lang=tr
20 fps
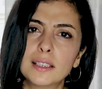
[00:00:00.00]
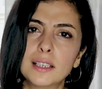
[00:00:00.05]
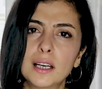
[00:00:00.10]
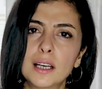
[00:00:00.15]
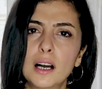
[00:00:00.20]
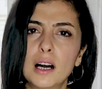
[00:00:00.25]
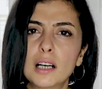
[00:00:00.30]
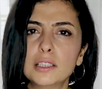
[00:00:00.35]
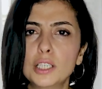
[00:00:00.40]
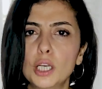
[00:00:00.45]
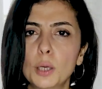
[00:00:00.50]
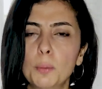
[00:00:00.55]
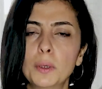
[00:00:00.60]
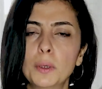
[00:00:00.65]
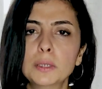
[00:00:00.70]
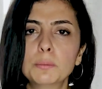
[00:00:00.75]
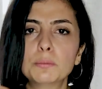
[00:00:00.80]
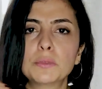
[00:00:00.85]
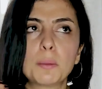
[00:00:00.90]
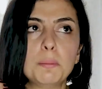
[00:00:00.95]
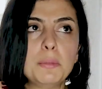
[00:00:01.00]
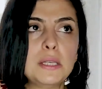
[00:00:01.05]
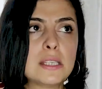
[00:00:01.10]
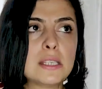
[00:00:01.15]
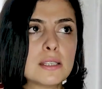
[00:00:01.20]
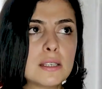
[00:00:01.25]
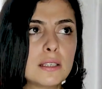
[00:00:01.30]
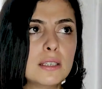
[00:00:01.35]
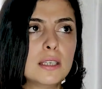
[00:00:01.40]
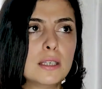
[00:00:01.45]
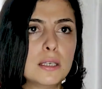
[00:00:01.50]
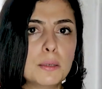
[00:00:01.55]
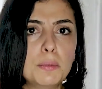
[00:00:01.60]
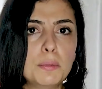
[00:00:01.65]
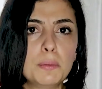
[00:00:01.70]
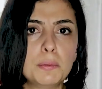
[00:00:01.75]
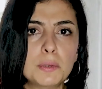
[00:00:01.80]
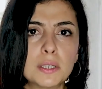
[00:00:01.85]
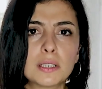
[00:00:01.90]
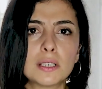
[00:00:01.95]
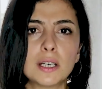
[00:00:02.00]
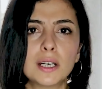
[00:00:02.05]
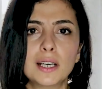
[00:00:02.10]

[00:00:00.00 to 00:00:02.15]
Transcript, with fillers: Hadi yapalım da bitsin gibi bir